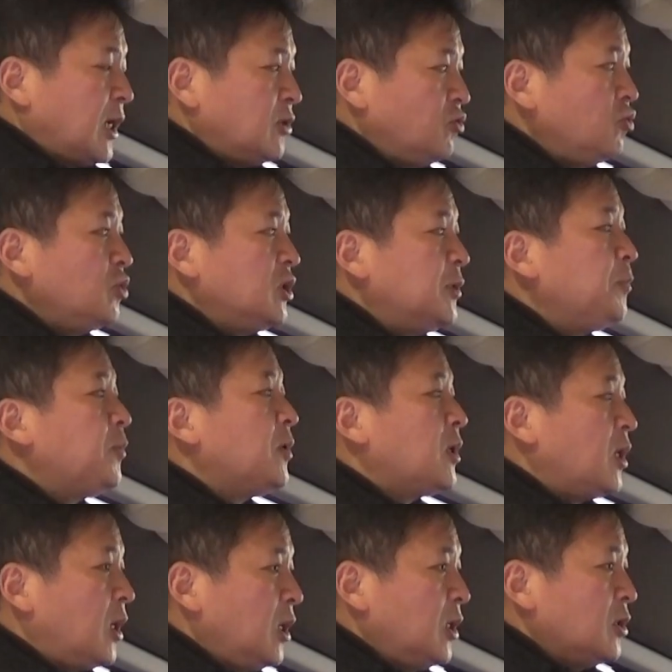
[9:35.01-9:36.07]
자주
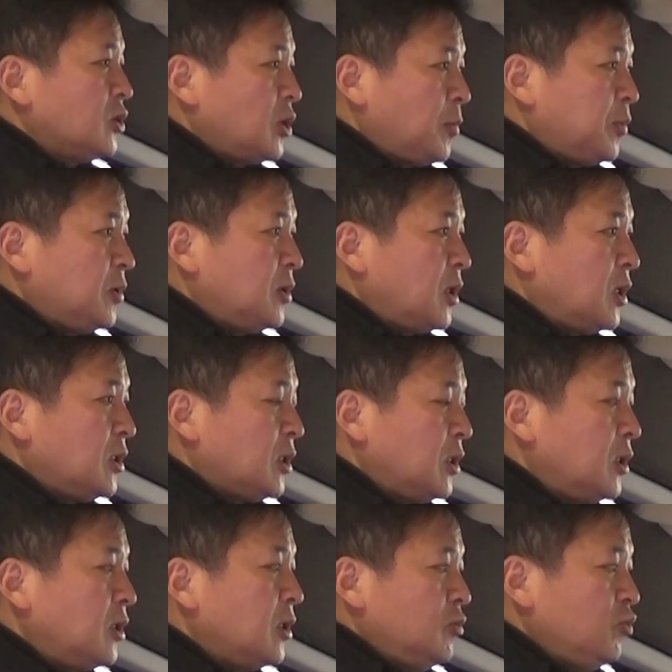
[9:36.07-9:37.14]
쉽게
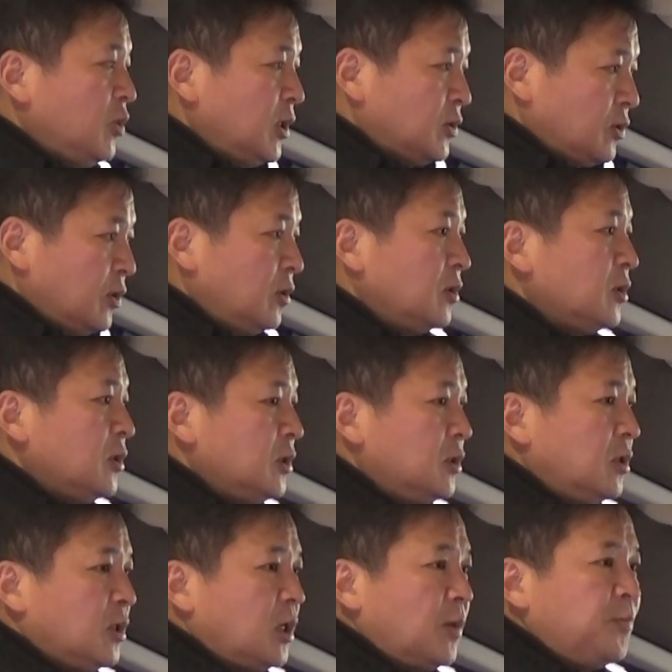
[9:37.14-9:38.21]
접근하기 위해서
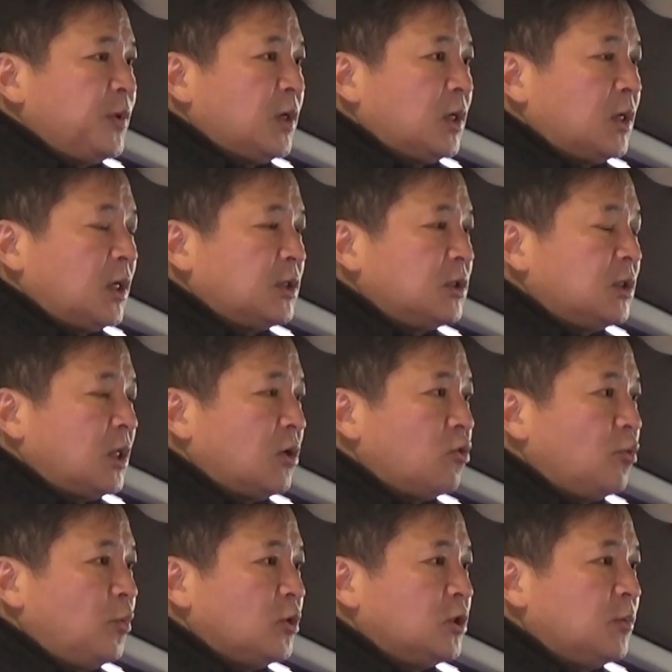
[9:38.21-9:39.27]
이런 캠핑카를
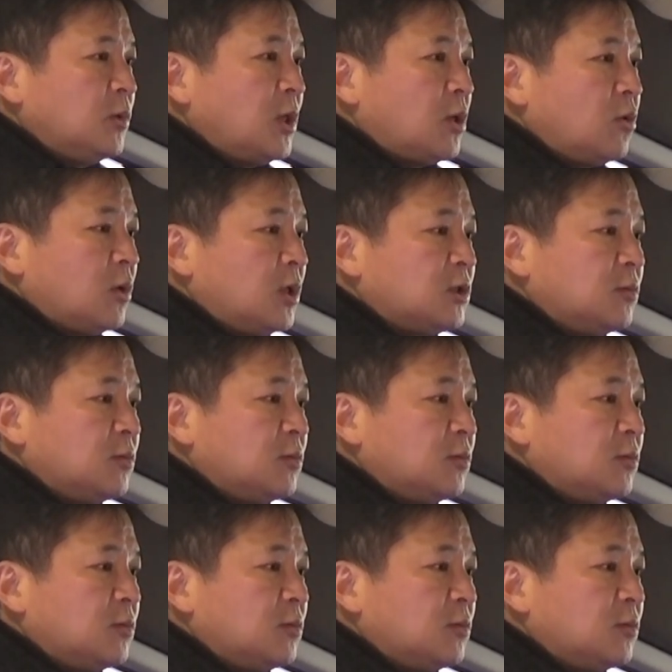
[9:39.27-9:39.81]
하신다고 보시면 될 것